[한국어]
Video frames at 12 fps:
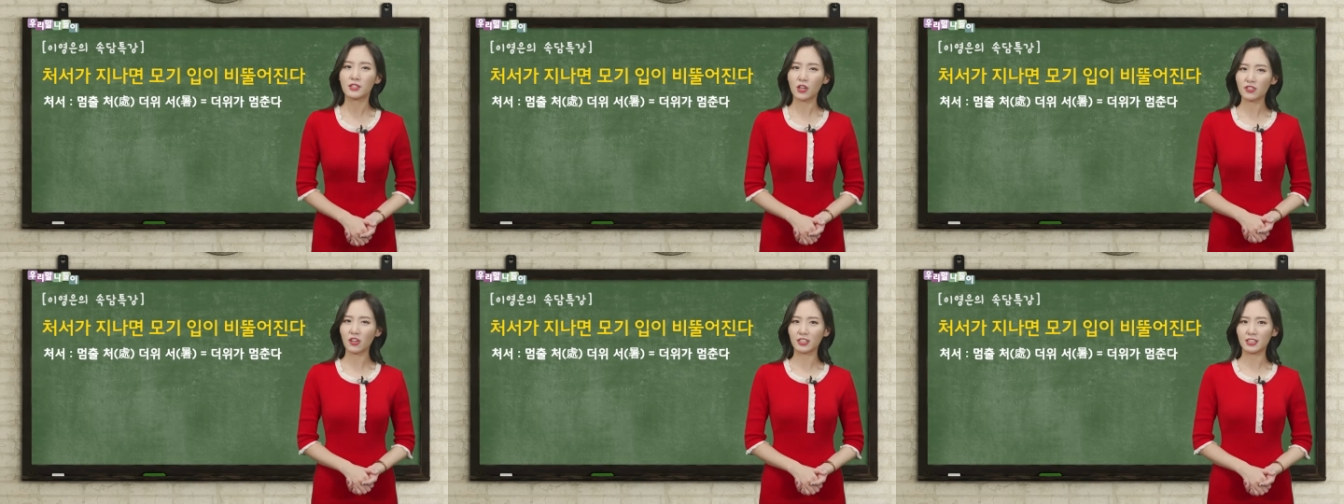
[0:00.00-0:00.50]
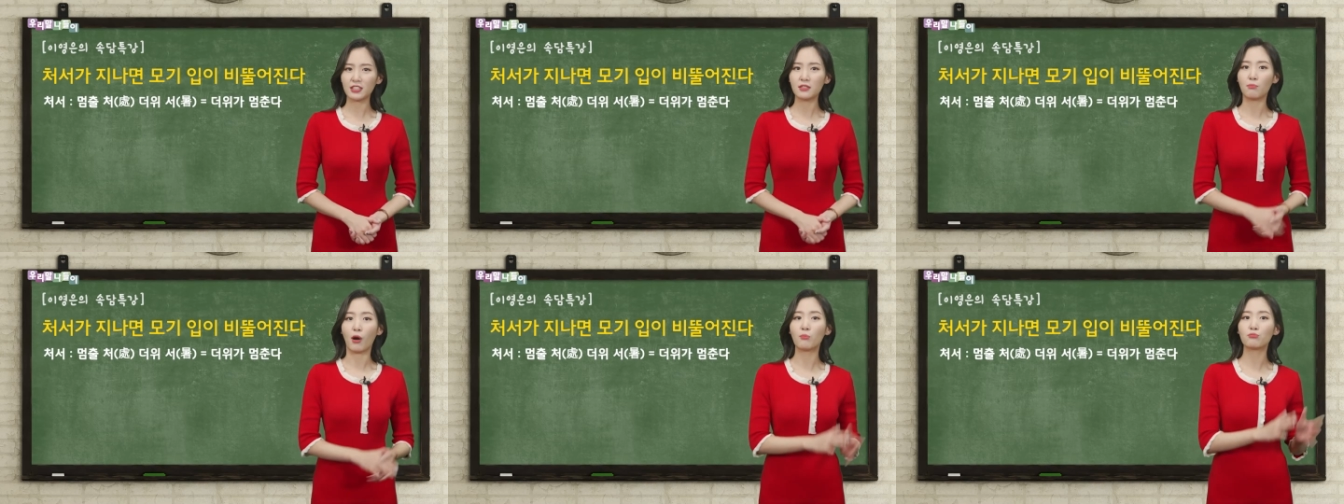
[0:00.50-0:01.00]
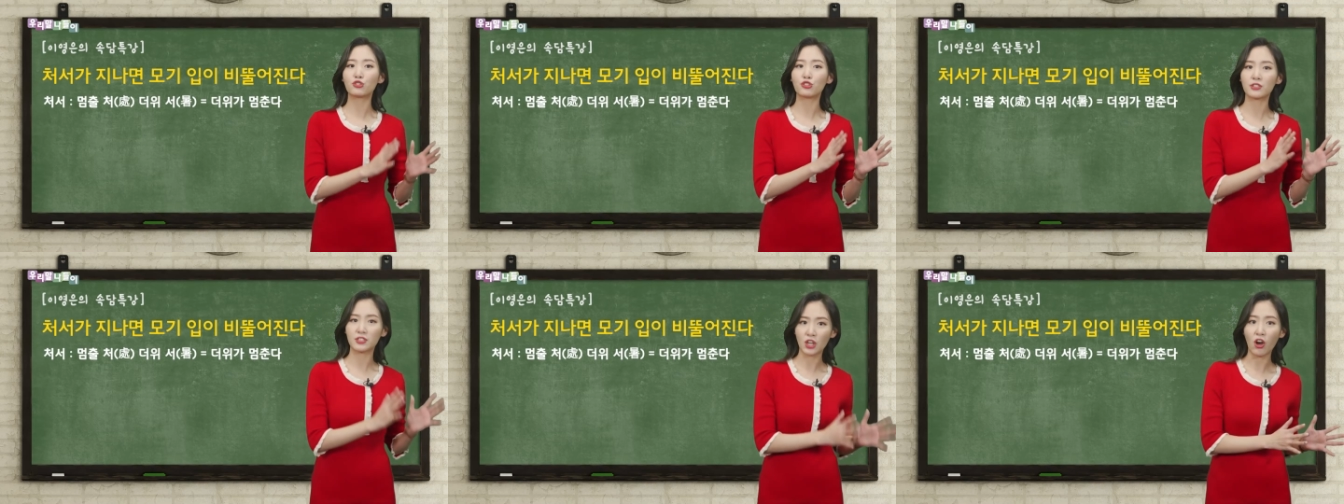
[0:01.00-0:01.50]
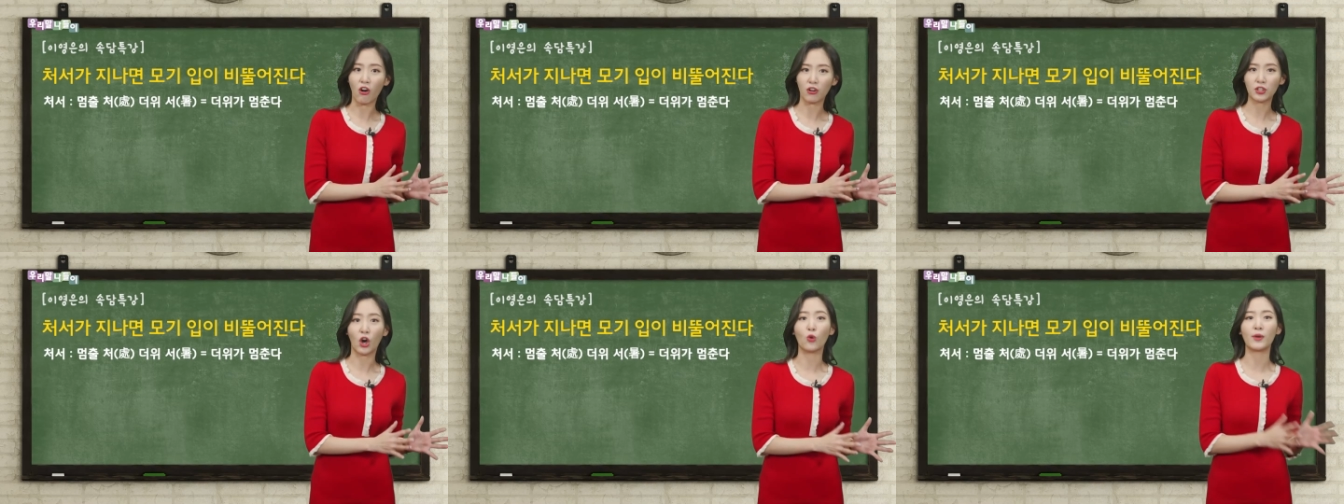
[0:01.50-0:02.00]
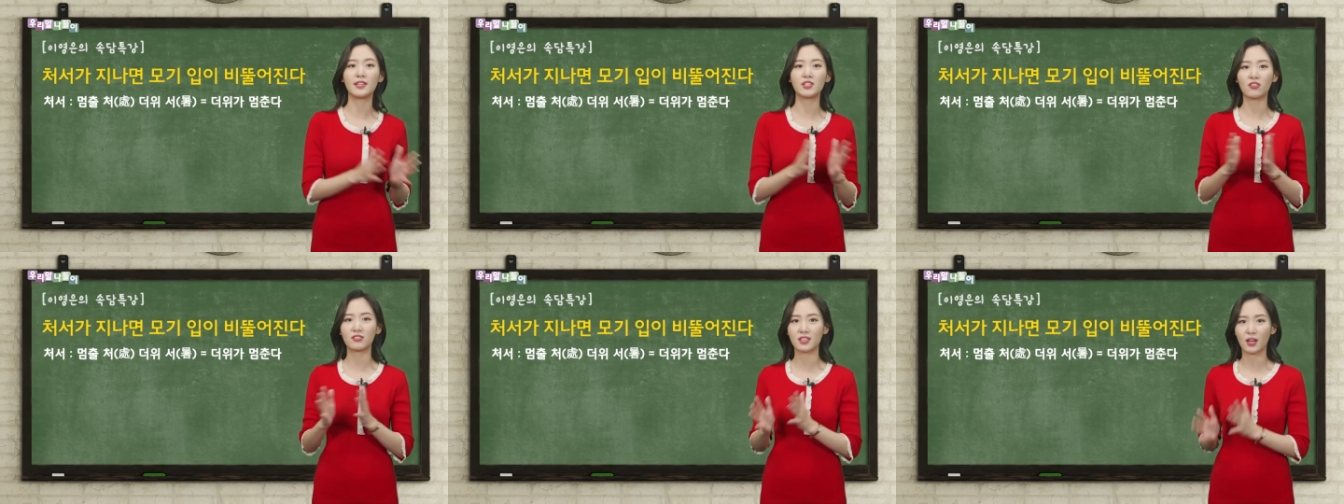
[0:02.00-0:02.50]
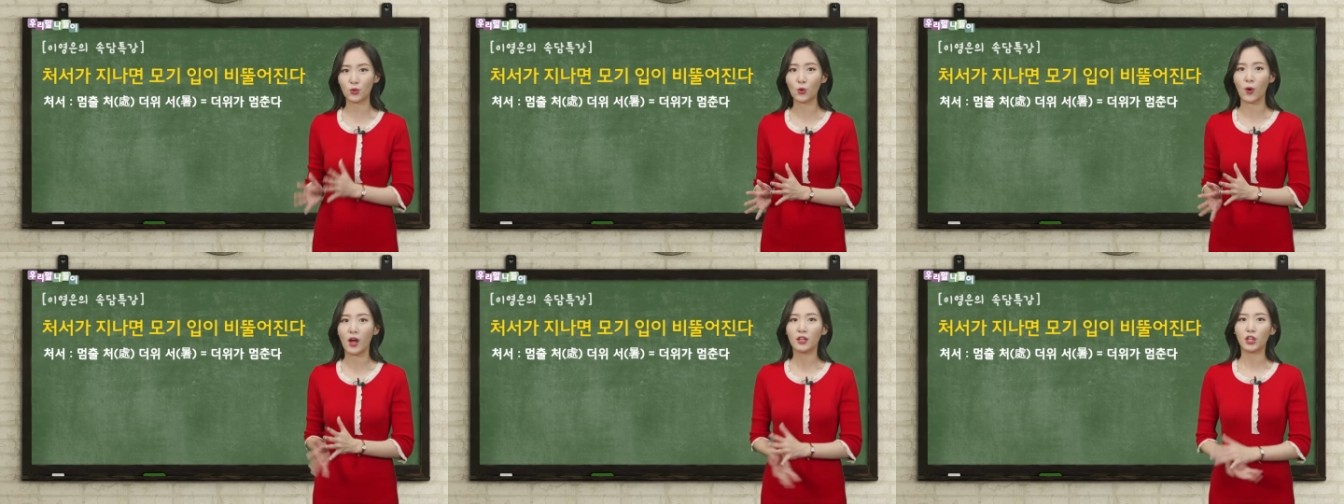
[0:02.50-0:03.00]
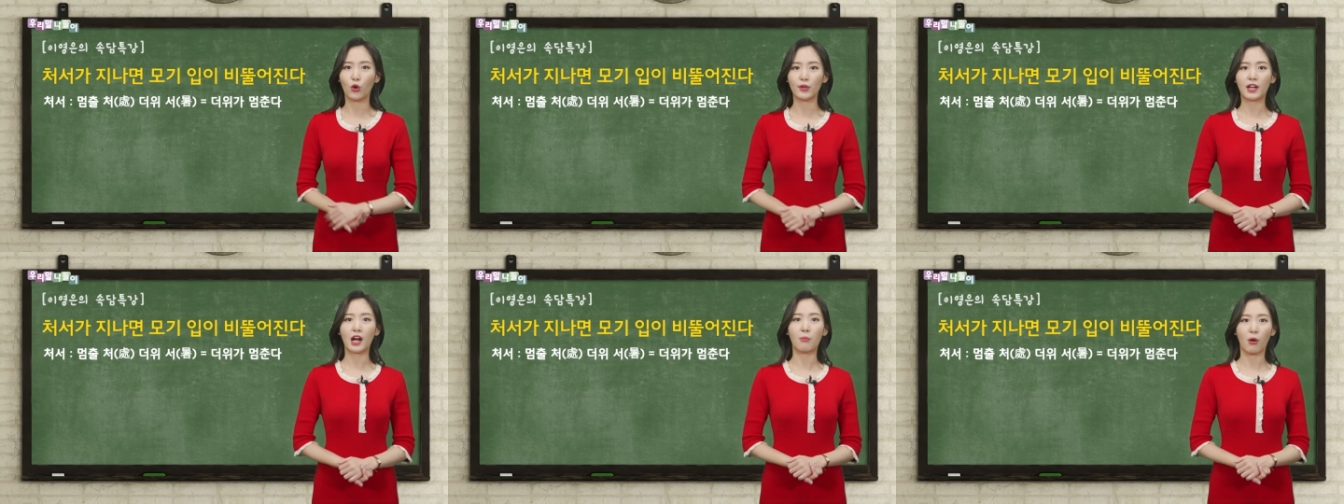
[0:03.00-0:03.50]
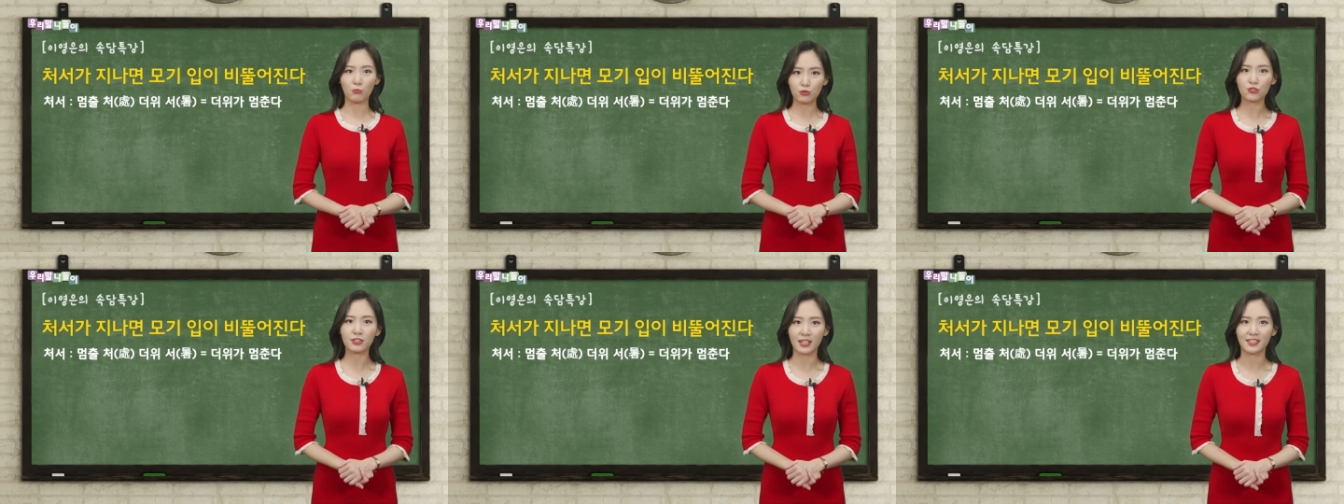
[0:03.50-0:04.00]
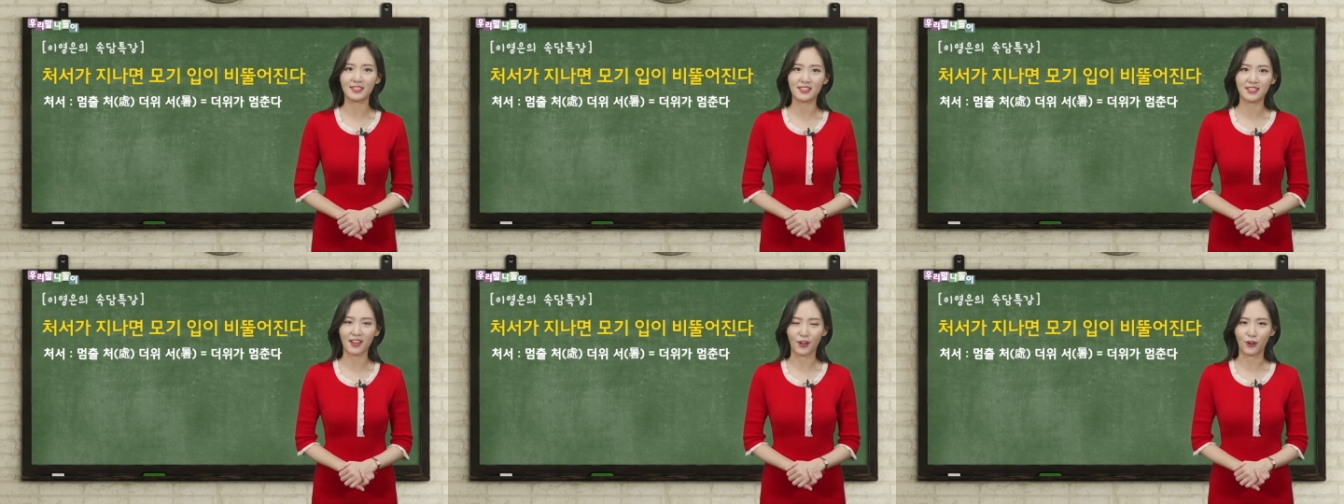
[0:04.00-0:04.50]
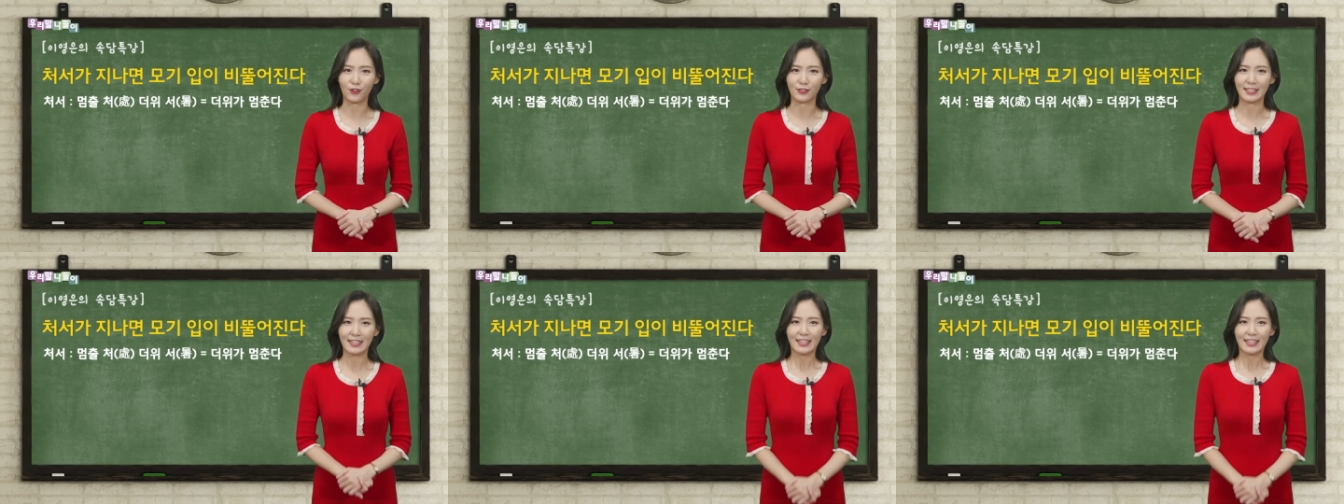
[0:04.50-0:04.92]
처서는 멈출 처, 더위 서자로 더위가 멈춘다는 뜻이에요.